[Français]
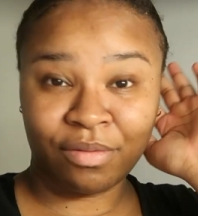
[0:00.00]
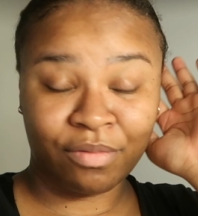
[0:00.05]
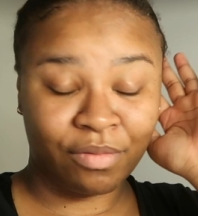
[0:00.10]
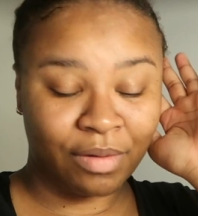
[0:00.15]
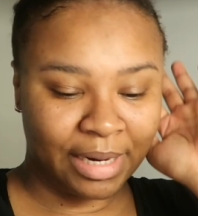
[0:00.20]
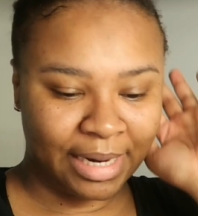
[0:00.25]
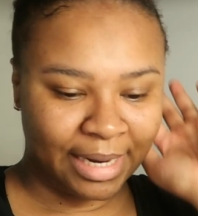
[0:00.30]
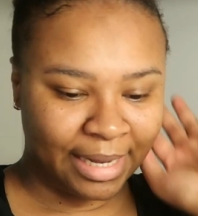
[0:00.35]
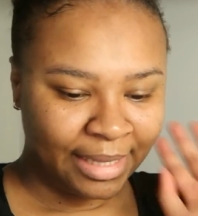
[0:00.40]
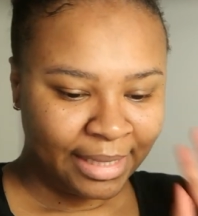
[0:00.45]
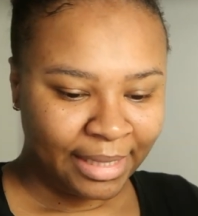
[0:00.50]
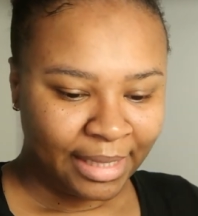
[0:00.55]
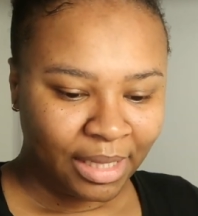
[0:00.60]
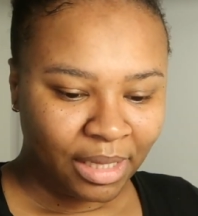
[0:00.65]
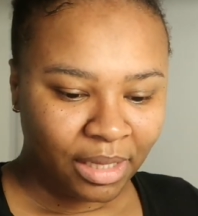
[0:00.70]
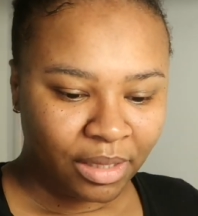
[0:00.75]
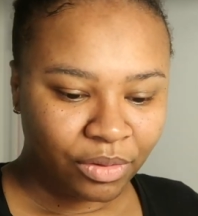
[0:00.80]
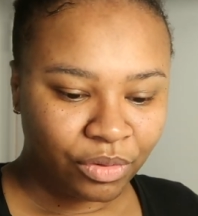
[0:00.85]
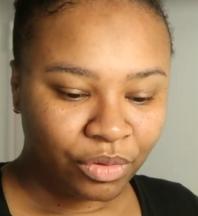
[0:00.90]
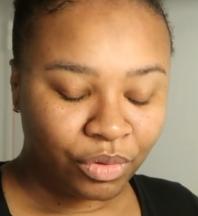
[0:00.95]
voilà
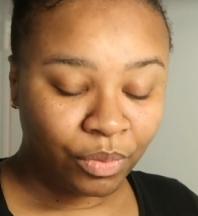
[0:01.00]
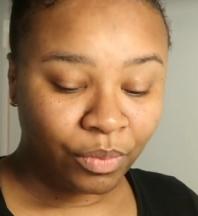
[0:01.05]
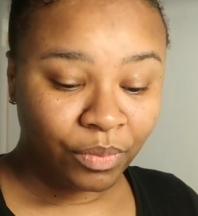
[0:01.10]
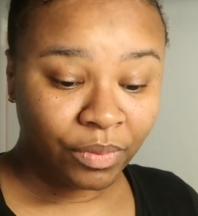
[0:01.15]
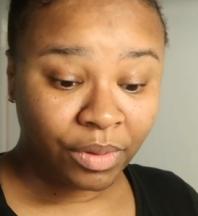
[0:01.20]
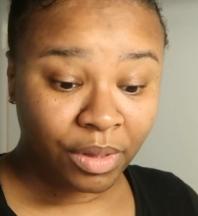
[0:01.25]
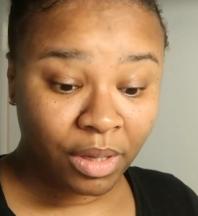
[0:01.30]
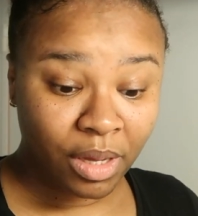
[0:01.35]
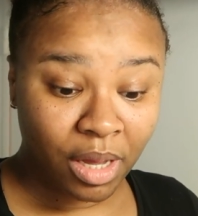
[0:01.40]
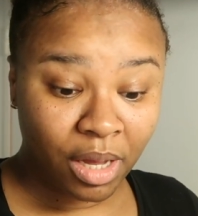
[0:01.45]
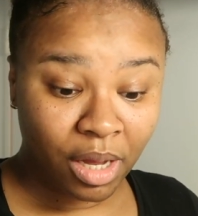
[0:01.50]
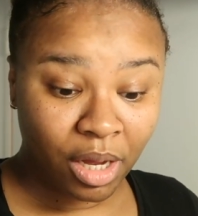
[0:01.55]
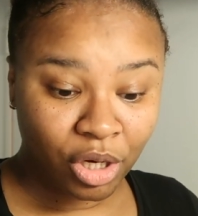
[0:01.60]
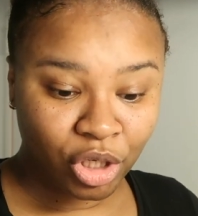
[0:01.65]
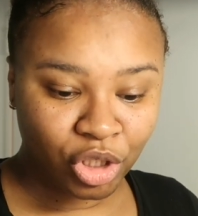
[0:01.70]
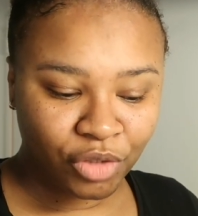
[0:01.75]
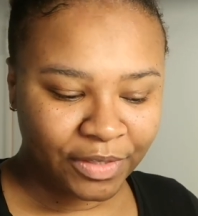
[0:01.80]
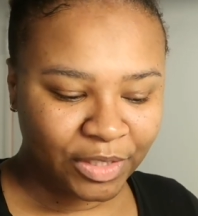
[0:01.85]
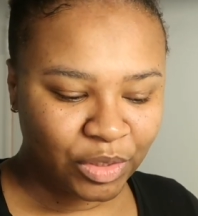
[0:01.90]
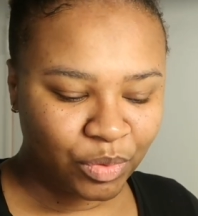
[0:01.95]
donc
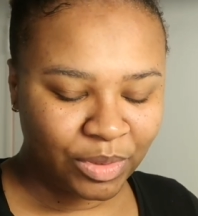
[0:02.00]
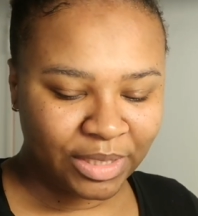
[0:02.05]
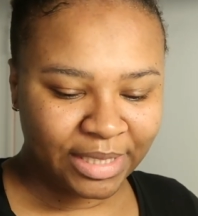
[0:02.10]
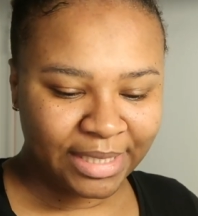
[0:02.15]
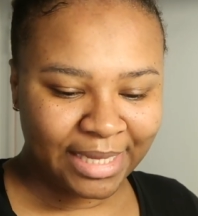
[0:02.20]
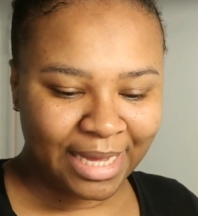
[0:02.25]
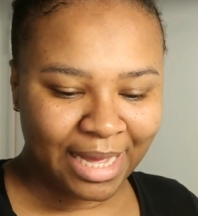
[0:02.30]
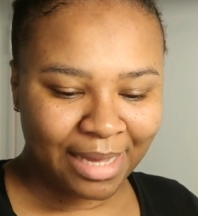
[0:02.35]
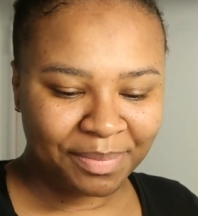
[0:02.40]
je vais cuisiner